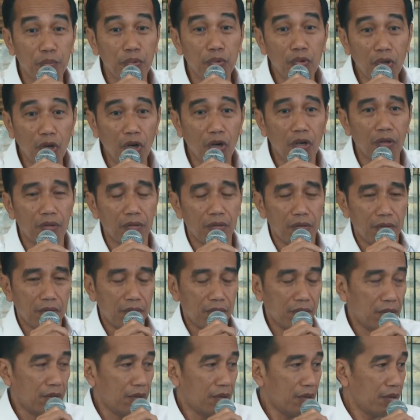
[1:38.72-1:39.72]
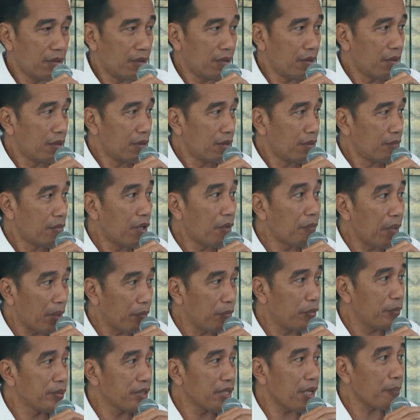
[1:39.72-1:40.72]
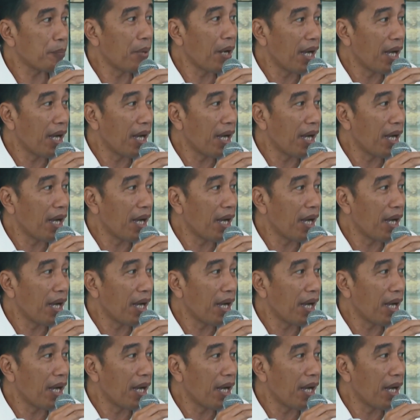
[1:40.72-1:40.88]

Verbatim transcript: pulau. Bapak Ibu bisa